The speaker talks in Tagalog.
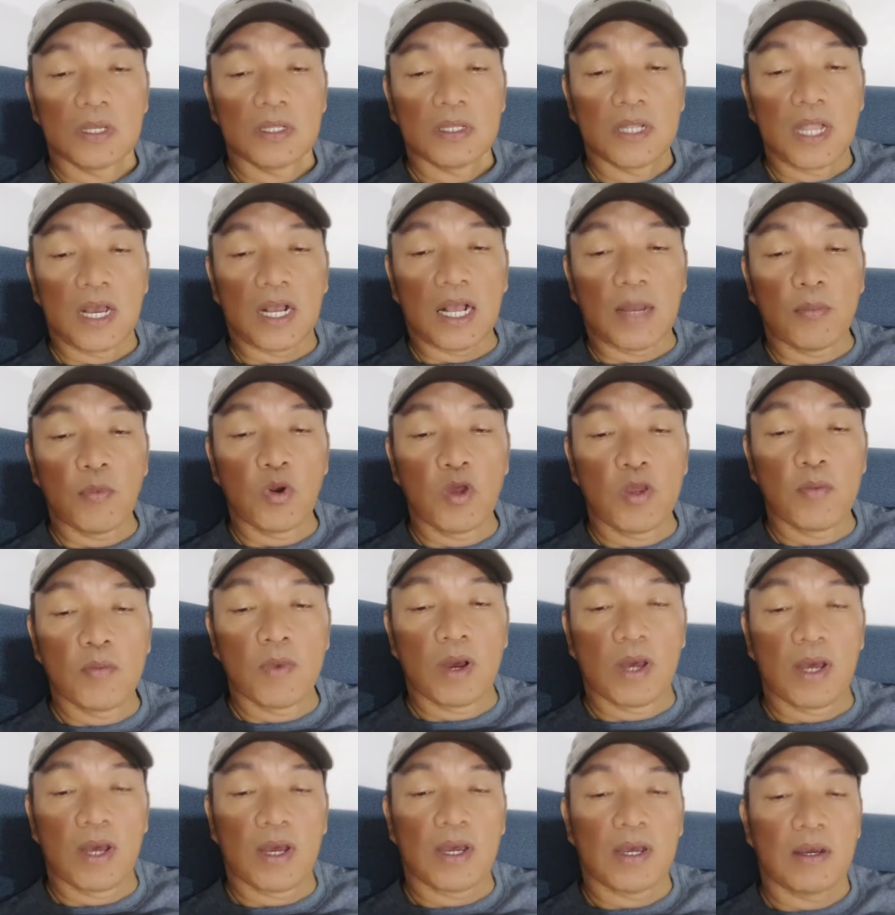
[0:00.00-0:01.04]
na kamoy
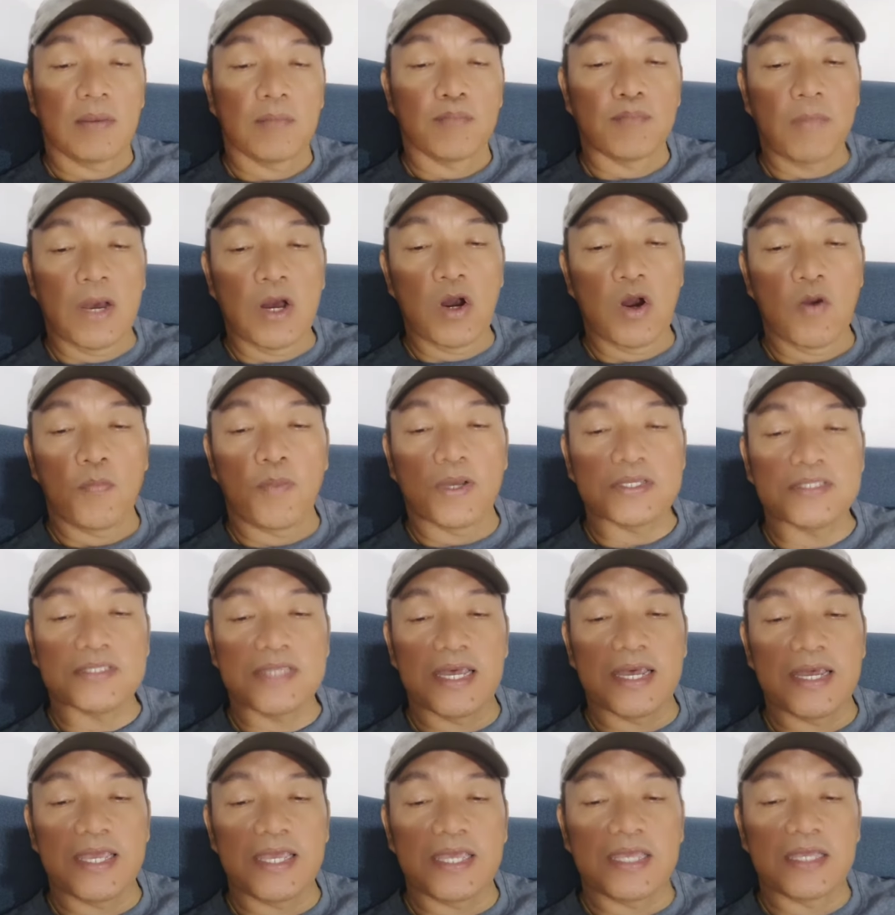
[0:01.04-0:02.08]
mabaho
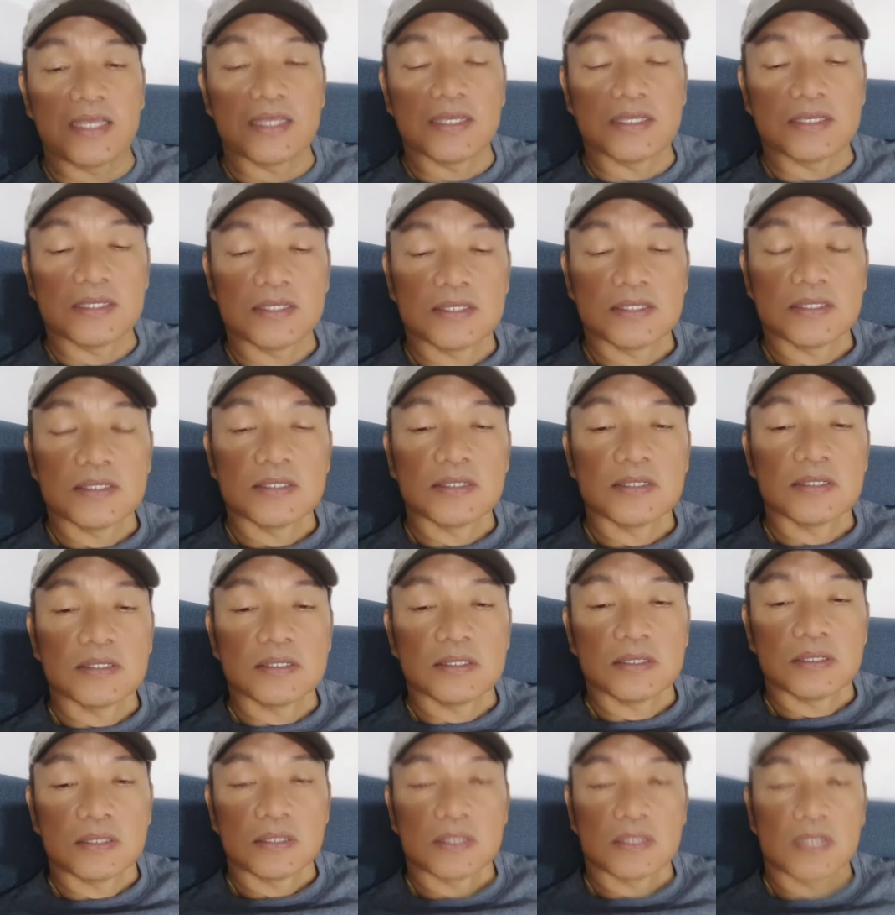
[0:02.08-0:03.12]
pastae.
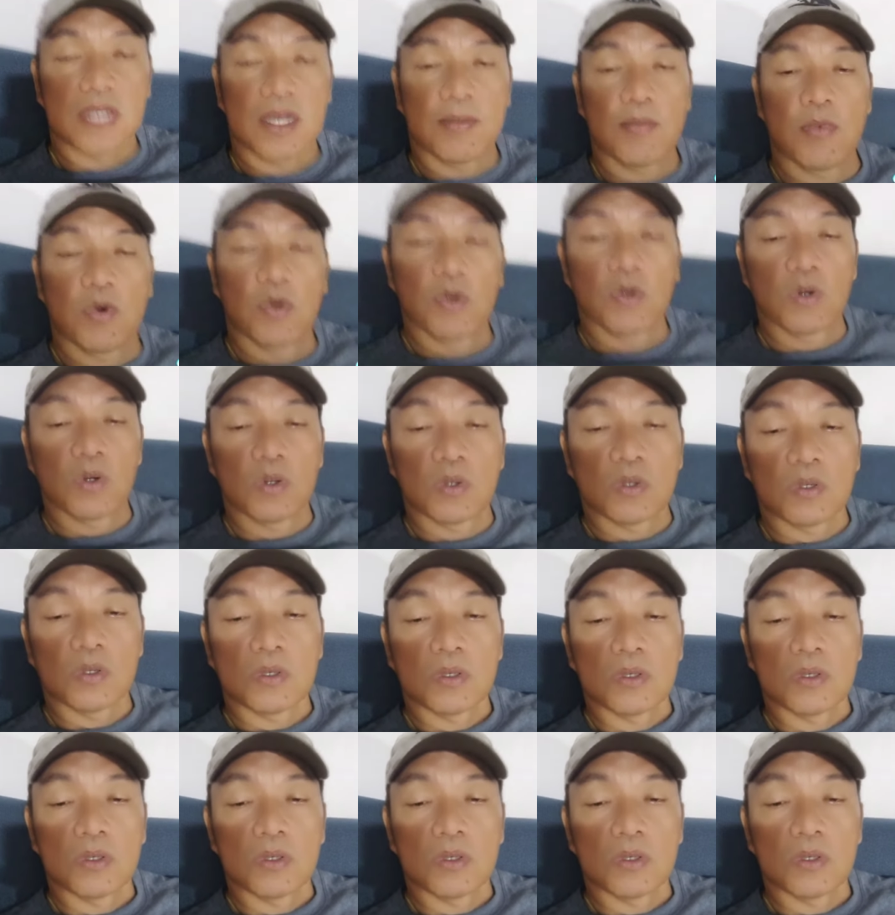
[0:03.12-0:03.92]
Kamo